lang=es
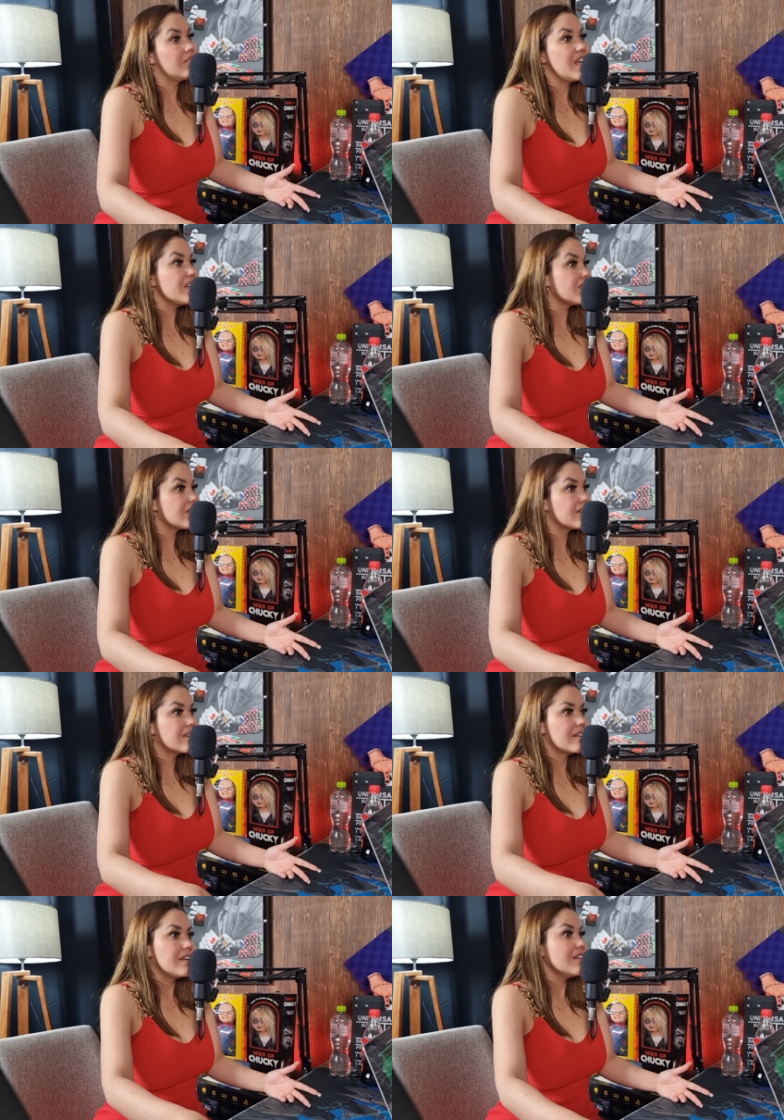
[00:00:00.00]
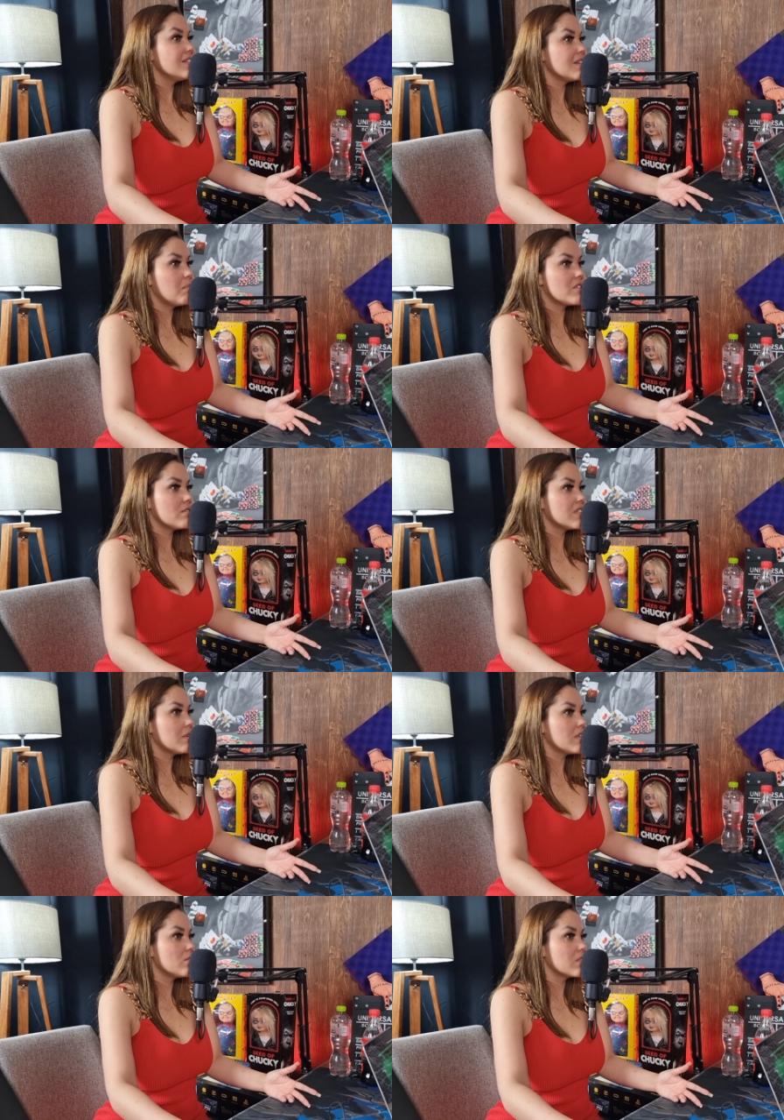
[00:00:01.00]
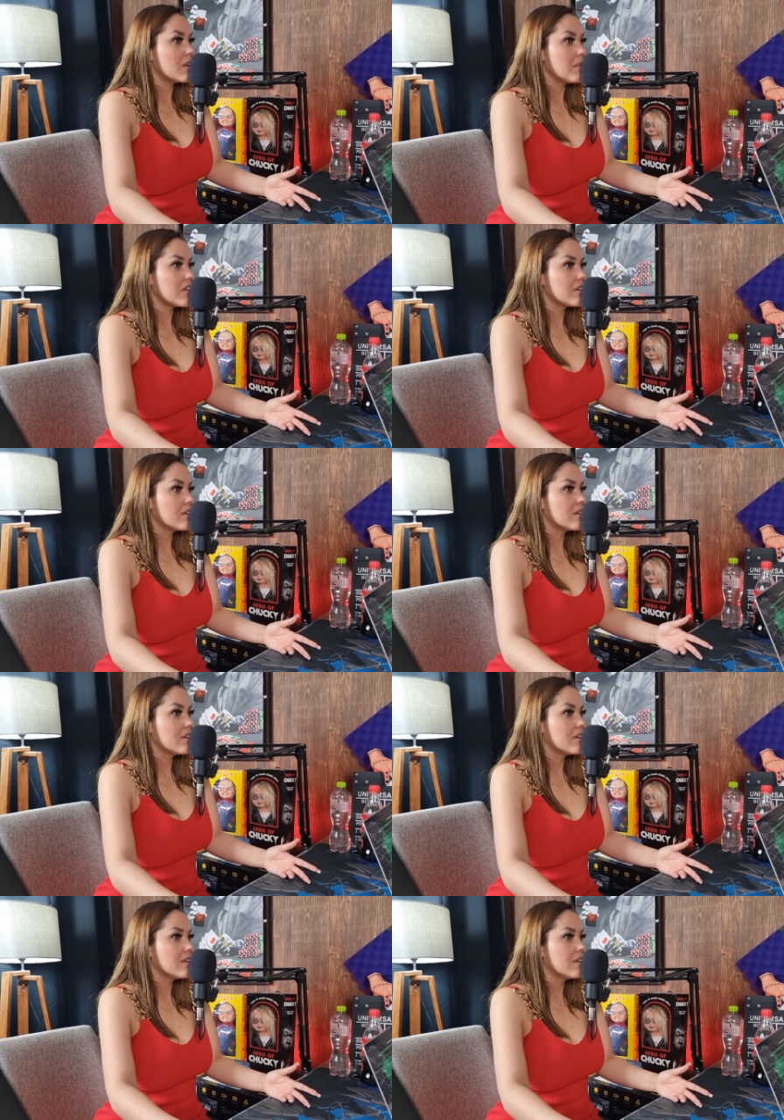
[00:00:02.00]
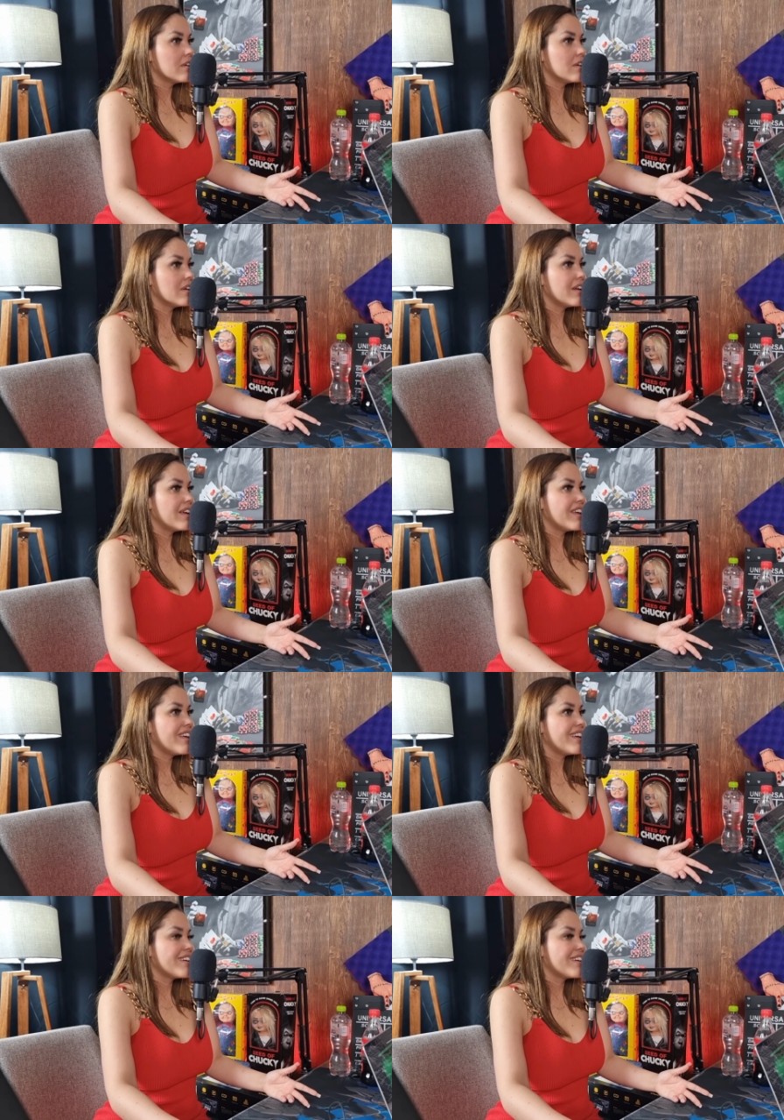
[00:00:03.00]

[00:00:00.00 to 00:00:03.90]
10, quince 15 personas se van a suscribir. Basta menos. ¿no?